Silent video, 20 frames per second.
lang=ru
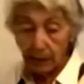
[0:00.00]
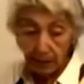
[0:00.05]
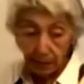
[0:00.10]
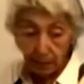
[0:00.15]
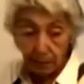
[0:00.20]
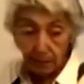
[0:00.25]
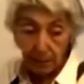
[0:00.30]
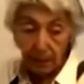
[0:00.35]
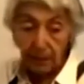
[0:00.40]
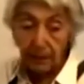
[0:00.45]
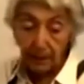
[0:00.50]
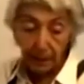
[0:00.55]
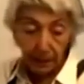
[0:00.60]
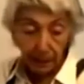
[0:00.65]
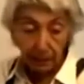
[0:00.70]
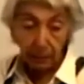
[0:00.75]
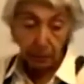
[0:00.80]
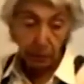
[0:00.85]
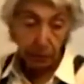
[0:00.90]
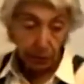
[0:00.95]
Это мы
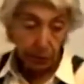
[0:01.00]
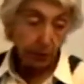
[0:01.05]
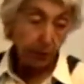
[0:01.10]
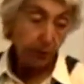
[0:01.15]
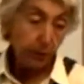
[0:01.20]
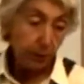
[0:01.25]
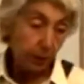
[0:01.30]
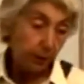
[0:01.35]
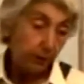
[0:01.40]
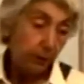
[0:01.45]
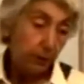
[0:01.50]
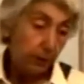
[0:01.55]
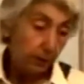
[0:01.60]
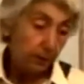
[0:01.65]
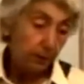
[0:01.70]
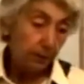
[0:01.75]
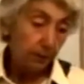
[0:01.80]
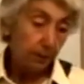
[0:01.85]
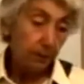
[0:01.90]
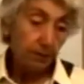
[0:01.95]
едим чужеродный
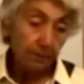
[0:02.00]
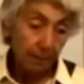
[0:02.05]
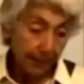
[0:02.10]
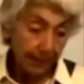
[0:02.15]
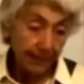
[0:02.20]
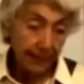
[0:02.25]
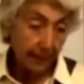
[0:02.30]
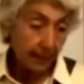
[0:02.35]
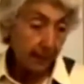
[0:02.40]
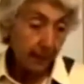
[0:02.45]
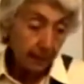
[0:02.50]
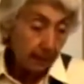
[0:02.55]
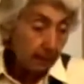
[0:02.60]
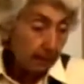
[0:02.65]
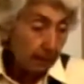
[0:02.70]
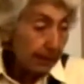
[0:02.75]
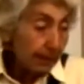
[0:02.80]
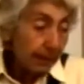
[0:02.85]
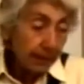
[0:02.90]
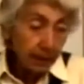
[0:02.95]
животный белок. Мясо это
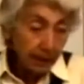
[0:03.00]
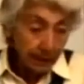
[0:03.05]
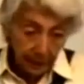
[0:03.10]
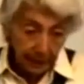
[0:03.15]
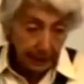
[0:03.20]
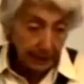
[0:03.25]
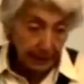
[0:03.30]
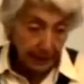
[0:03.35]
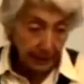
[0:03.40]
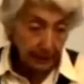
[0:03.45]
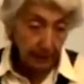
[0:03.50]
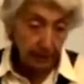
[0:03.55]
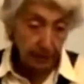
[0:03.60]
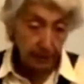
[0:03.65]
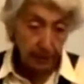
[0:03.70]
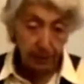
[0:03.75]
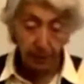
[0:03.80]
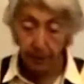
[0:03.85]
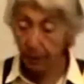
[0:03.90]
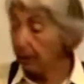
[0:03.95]
иначе не
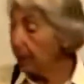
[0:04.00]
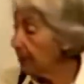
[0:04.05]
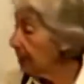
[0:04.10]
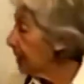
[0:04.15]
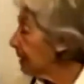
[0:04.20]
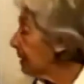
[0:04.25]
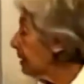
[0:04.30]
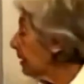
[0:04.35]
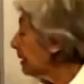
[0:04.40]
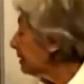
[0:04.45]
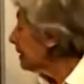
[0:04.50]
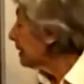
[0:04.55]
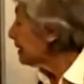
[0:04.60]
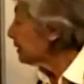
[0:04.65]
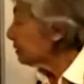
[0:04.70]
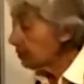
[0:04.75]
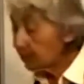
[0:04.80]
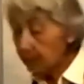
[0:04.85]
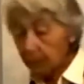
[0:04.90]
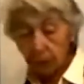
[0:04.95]
назовешь.
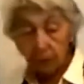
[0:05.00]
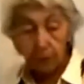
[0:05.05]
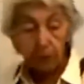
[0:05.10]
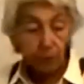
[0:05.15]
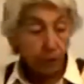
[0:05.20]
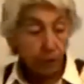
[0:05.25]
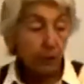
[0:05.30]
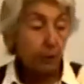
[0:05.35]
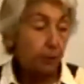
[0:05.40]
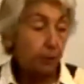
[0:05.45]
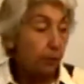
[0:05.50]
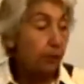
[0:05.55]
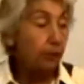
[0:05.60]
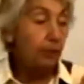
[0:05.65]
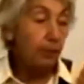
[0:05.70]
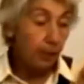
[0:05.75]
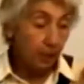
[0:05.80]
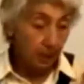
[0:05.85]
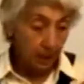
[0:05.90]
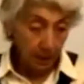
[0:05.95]
Раз он
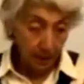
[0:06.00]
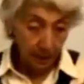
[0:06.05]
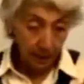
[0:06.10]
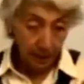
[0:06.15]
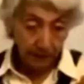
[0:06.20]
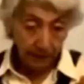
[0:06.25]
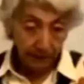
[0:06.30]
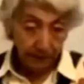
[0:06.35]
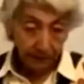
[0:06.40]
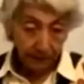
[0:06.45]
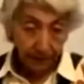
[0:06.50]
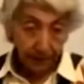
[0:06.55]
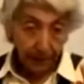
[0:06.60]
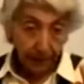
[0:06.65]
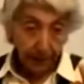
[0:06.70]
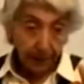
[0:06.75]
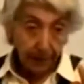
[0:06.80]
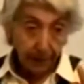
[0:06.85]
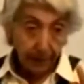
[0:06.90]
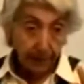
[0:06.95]
чужеродный,
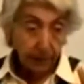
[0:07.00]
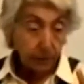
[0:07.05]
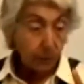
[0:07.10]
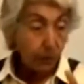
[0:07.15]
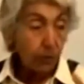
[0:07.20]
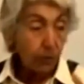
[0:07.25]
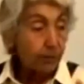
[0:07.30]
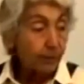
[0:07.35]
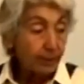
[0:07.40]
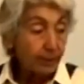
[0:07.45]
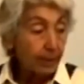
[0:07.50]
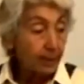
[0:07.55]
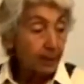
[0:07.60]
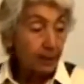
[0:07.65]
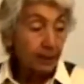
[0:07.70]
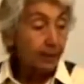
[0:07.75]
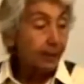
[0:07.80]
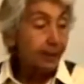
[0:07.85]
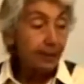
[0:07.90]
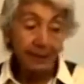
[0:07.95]
то он,
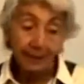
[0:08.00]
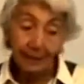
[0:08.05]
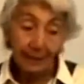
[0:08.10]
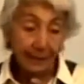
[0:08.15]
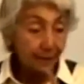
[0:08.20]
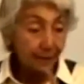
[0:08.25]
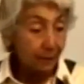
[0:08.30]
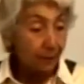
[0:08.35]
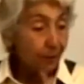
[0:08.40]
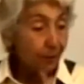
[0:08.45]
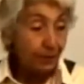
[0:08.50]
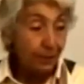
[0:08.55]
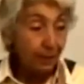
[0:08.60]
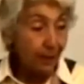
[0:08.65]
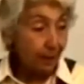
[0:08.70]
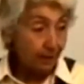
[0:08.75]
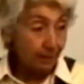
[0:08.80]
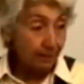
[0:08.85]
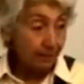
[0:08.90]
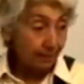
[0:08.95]
значит, не родной
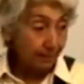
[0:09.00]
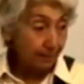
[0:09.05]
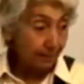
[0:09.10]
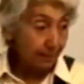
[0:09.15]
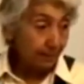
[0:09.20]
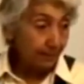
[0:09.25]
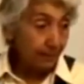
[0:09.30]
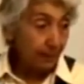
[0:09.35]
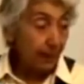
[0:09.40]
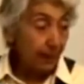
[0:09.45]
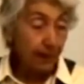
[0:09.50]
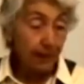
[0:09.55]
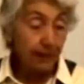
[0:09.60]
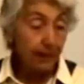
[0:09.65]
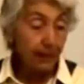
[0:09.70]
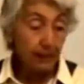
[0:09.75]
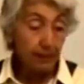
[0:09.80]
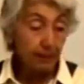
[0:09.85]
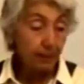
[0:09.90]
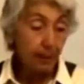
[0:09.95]
нам. А
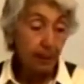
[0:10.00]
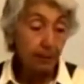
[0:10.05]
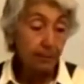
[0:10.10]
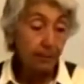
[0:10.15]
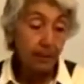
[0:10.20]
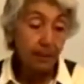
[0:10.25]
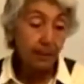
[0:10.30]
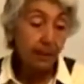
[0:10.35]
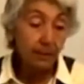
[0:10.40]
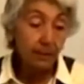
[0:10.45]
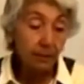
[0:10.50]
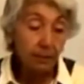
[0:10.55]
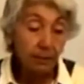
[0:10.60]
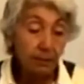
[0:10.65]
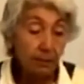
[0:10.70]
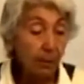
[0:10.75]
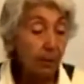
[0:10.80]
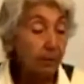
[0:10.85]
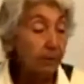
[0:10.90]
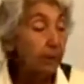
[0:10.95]
если он нам не
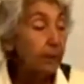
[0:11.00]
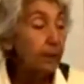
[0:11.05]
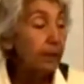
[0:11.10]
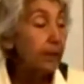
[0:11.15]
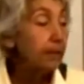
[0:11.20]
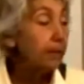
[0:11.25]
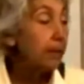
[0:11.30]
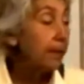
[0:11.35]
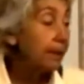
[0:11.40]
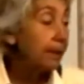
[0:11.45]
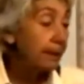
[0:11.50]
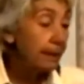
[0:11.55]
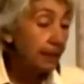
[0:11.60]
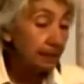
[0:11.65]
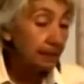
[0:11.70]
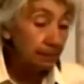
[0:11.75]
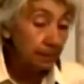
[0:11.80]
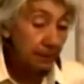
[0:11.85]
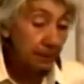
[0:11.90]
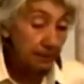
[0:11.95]
родной, мы его не
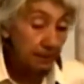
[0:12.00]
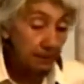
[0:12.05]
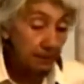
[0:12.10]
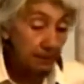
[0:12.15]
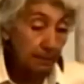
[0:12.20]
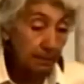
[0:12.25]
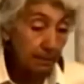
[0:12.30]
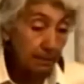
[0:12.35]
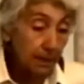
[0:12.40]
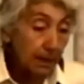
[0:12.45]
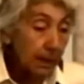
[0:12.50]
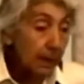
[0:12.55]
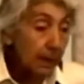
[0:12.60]
потерпим.